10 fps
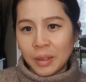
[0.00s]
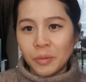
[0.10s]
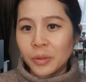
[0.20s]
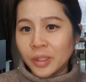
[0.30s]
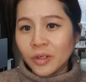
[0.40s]

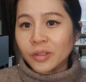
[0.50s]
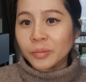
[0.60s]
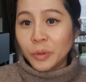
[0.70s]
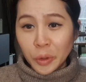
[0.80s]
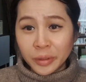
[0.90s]
뭐 이런
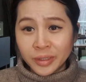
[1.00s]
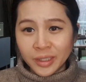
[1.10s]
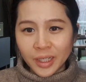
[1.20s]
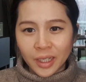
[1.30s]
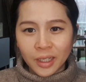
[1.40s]

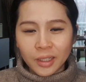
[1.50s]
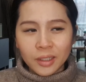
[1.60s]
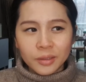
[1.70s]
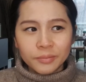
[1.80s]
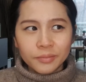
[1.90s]
표현들이
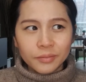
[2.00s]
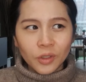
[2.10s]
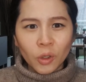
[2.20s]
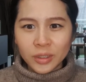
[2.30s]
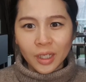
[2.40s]

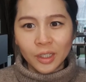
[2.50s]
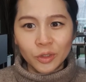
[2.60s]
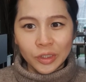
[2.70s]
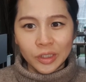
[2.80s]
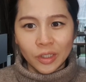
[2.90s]
어색할
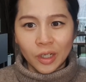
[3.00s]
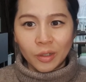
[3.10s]
수 있어요.